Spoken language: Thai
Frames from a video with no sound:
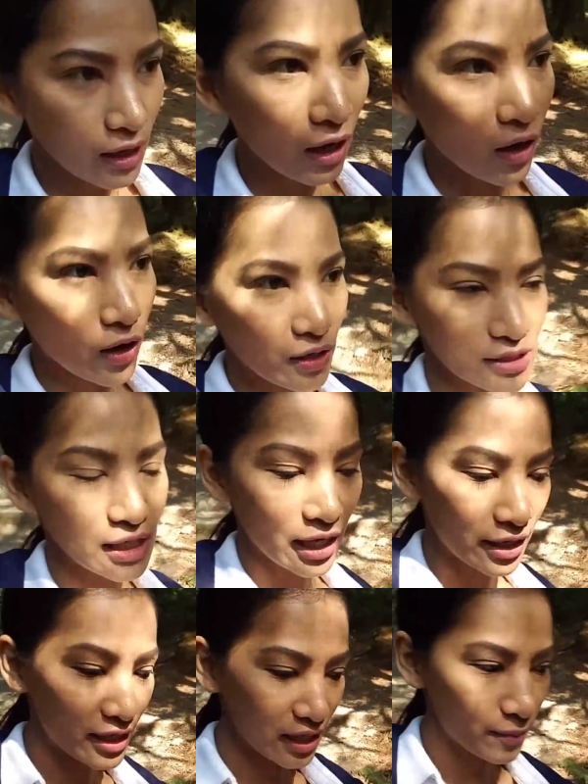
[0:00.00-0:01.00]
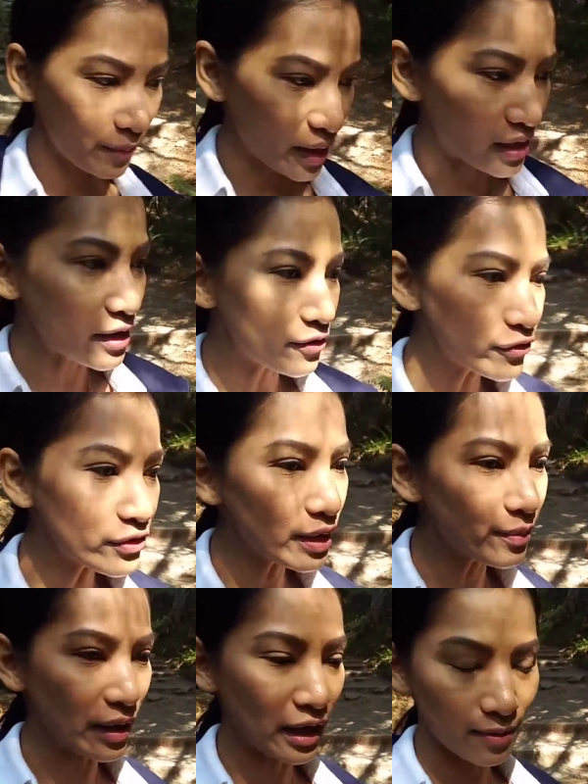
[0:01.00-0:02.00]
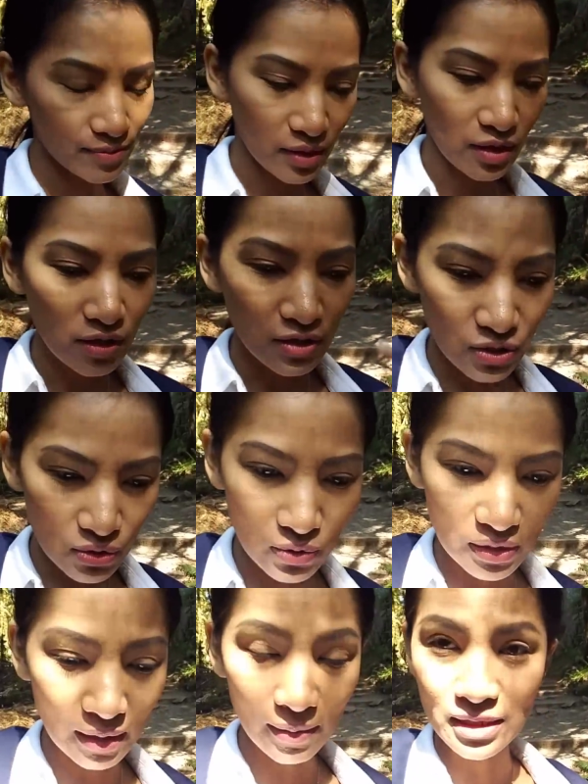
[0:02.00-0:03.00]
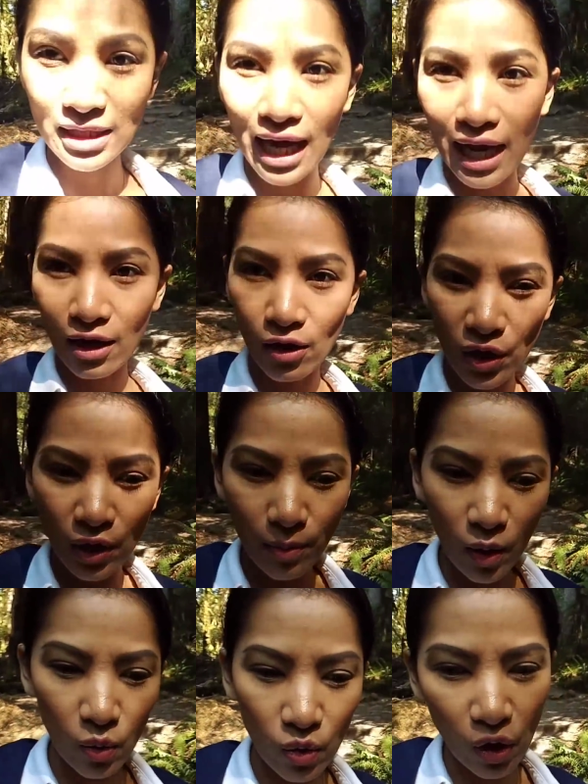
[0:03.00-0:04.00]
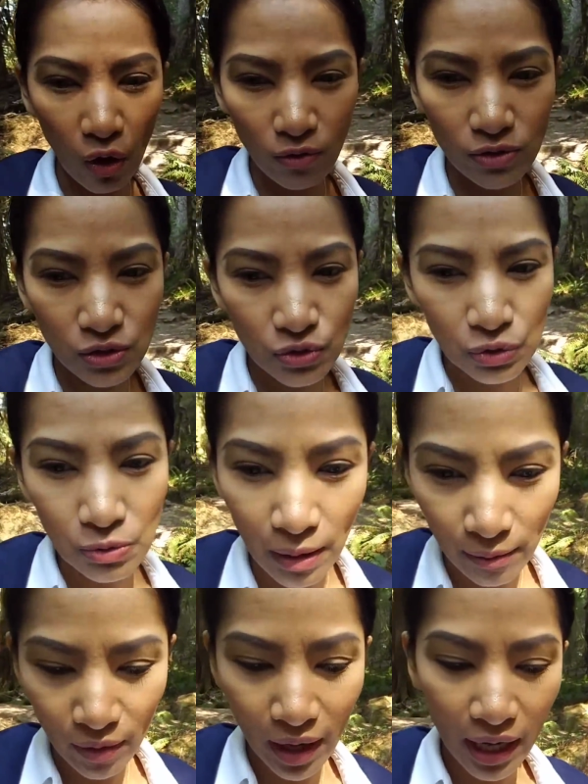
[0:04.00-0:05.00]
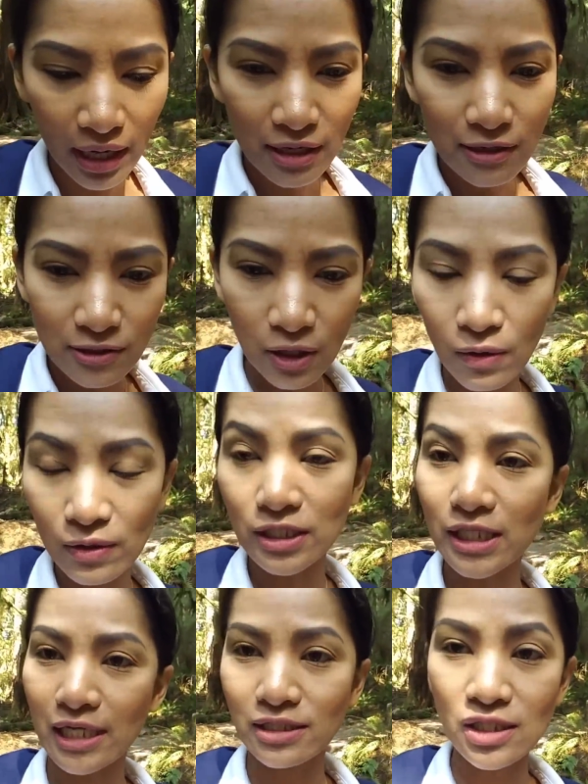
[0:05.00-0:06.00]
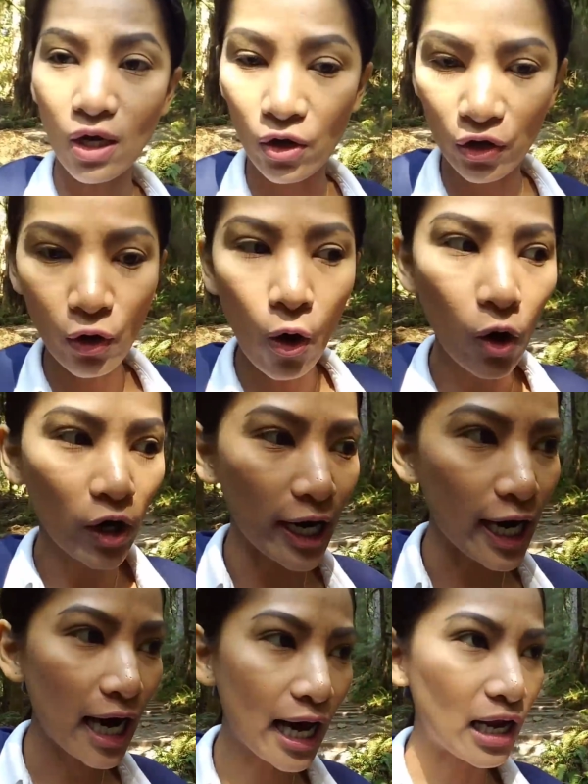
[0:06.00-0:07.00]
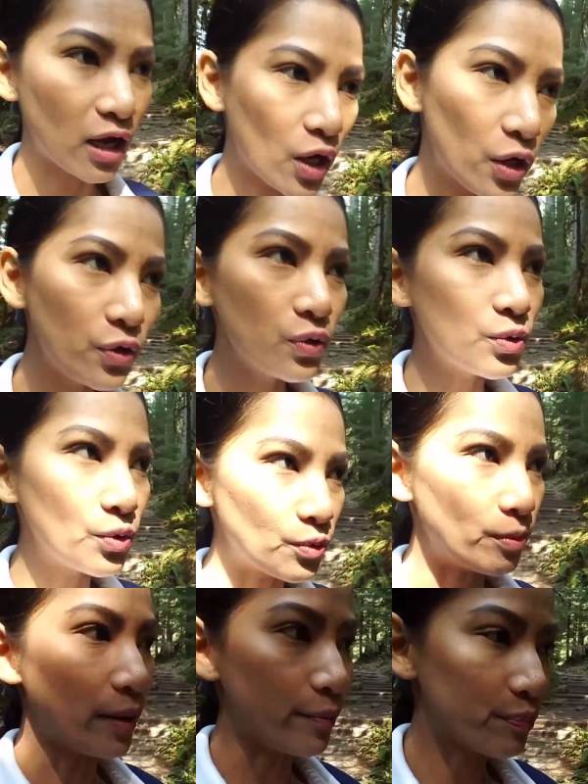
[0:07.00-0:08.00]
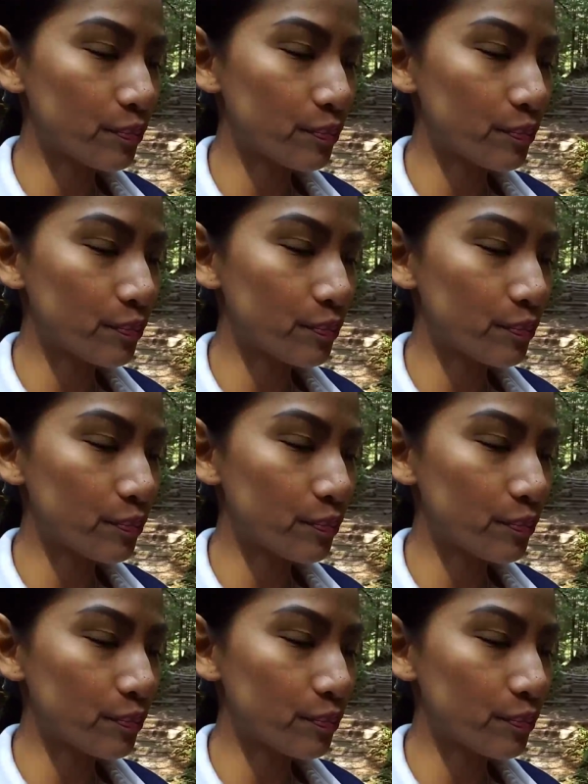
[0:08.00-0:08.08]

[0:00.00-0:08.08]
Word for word: ก็จะเดินไปเรื่อยๆเหมือนกับสูตรธรรมชาติแล้วก็บางคนเขาก็จะดูแบบว่าส่องสัตว์ส่องนกนะคะแล้วก็ดูแบบ